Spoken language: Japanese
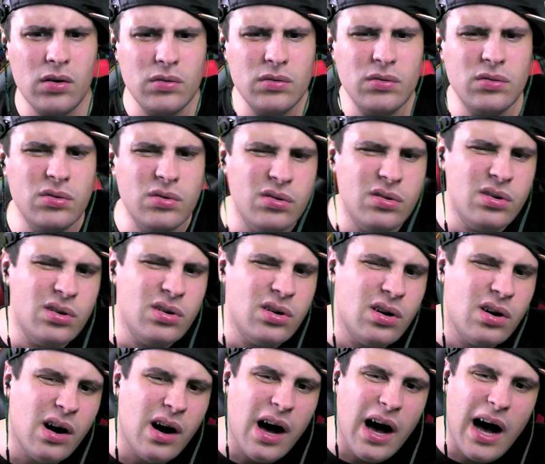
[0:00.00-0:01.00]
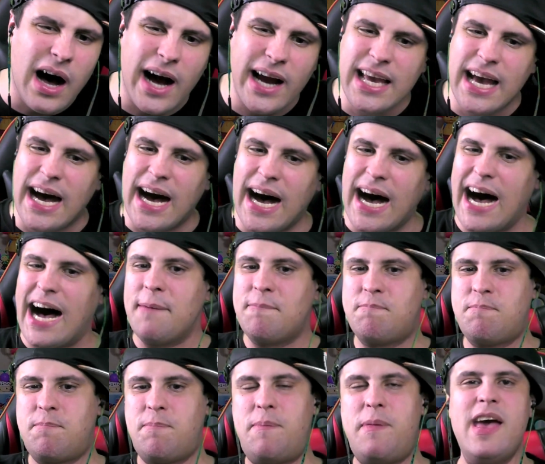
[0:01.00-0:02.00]
うわ
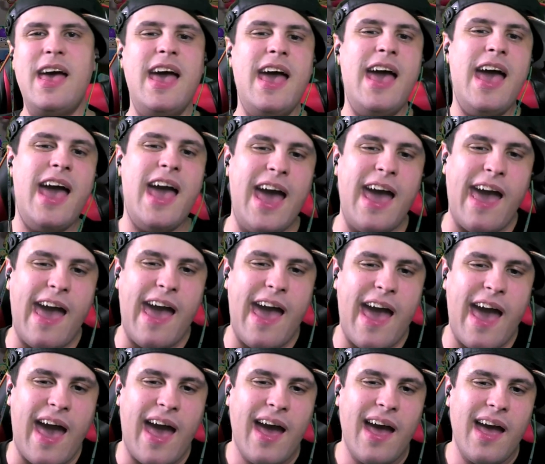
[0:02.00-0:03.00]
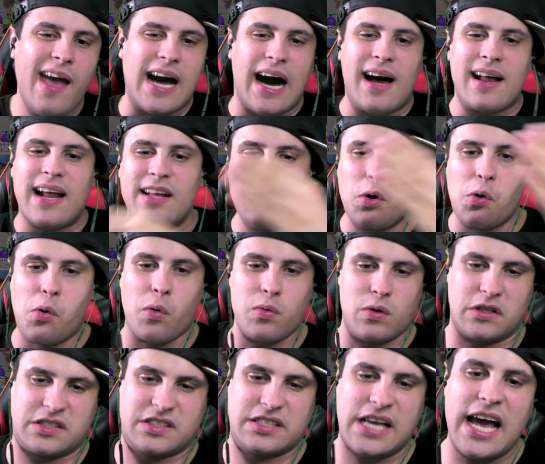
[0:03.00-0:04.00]
やっべえからのこ
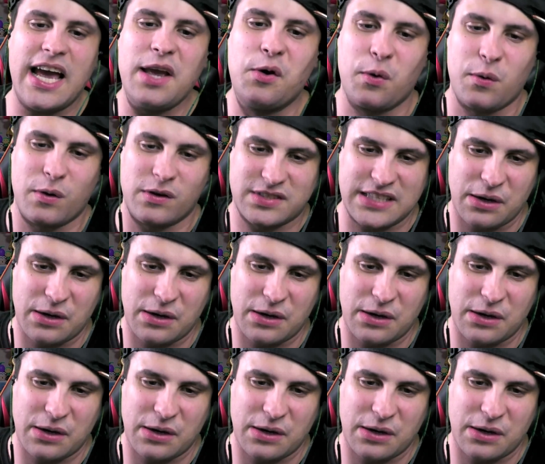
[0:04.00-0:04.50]
の最後の